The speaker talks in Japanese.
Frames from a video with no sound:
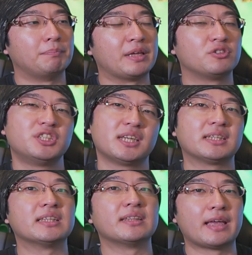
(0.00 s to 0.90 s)
あ、目くじら
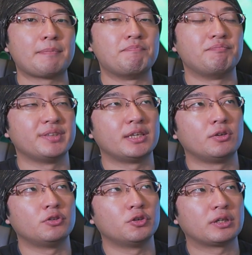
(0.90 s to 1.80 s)
立てて、うん、
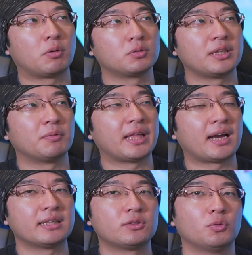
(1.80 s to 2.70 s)
いうようなことでもな
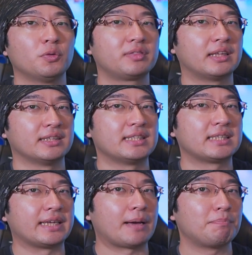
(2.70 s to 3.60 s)
いかなと思ったんで
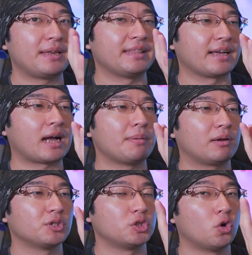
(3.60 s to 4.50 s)
すが、やっぱりね、
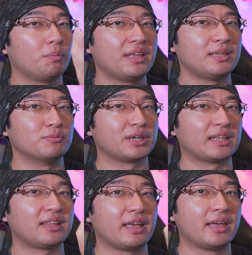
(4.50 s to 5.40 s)
カメラを正面に向
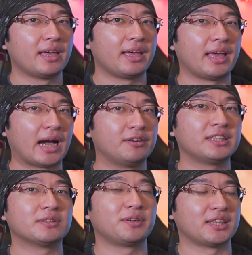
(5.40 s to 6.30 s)
けて、えー、
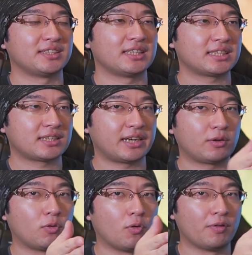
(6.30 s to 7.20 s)
歩いた時ですね、しっか
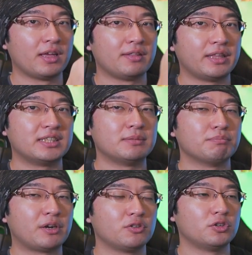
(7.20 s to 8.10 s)
りこう、ね、
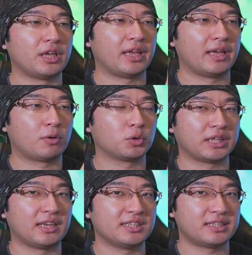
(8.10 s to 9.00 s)
ジンバル、えー、固
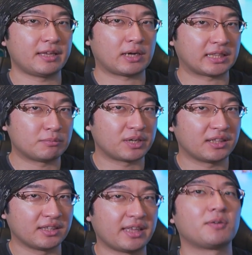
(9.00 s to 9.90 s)
定して傾
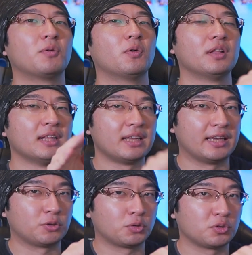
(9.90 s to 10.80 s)
けてね、こ
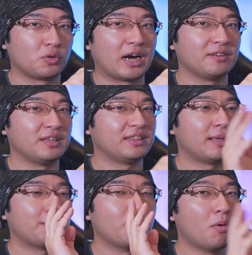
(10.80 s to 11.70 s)
う、えちょこちょこ歩い
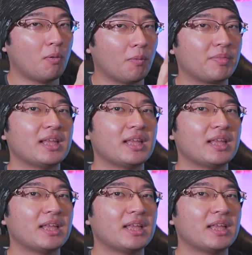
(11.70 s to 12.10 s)
ても、